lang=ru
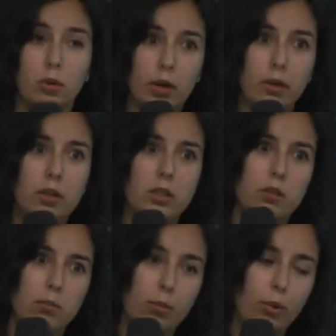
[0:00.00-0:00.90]
как
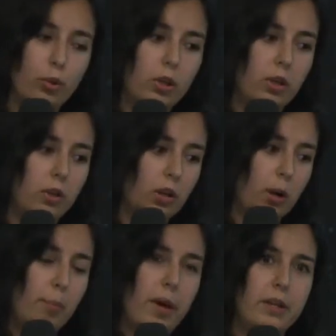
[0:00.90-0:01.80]
раз многие
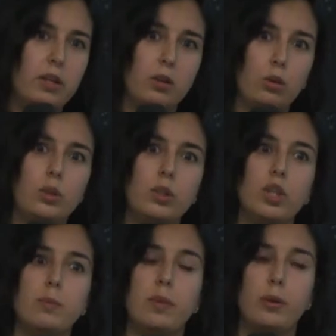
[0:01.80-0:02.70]
компании, кто
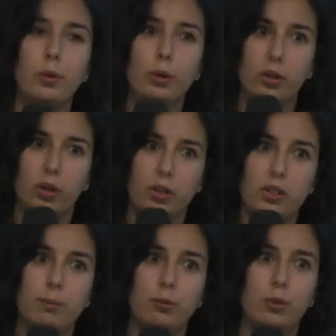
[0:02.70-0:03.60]
сейчас переходит на
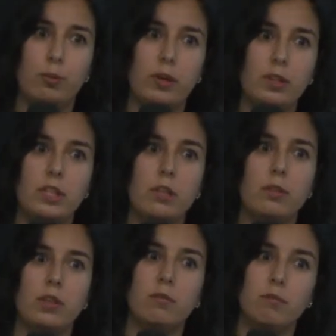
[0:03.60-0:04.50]
концепцию
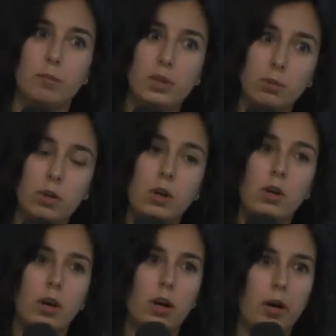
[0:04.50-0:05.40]
проектирования в BIM,
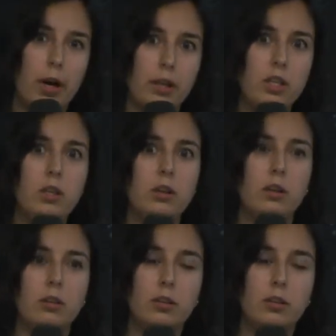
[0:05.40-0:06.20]
а, они